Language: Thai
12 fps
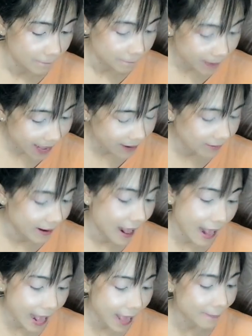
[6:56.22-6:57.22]
เป็น
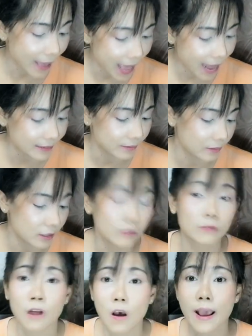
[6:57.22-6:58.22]

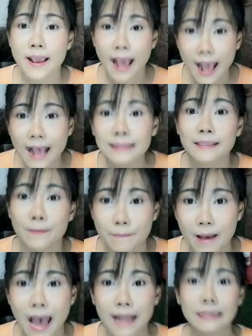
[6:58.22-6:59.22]
5,150
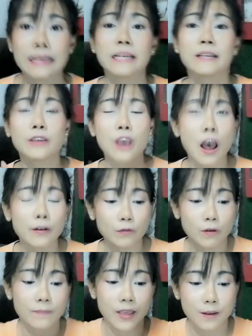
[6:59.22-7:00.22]
บาท นี่คือยอดร
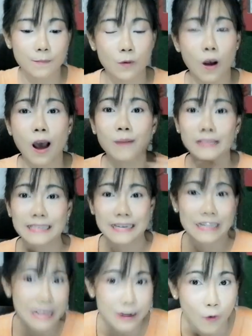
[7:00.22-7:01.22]
วมในกระปุกออมสิน
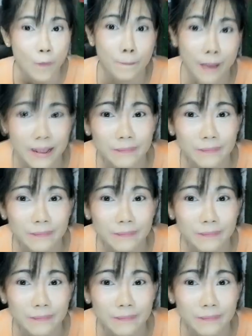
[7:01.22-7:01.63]
ที่ทุบไป